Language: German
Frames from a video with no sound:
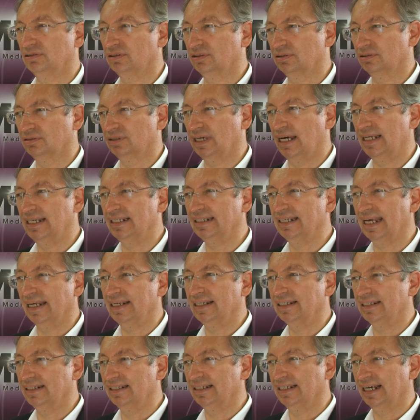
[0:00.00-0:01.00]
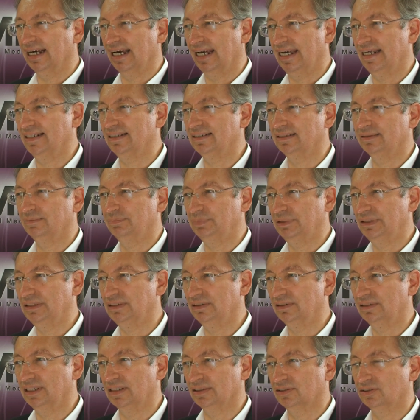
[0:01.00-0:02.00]
Äh, alle gängigen Geräte
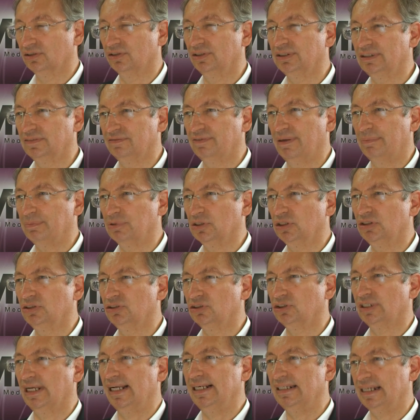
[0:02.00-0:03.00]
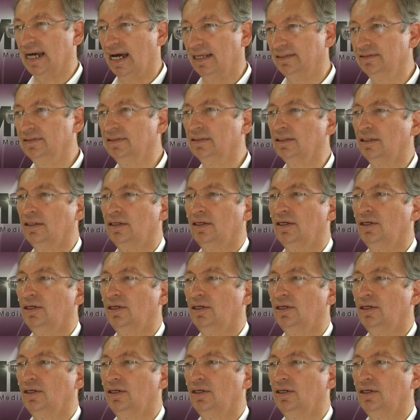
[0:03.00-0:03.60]
bieten jetzt solche Web-Schnittstellen an.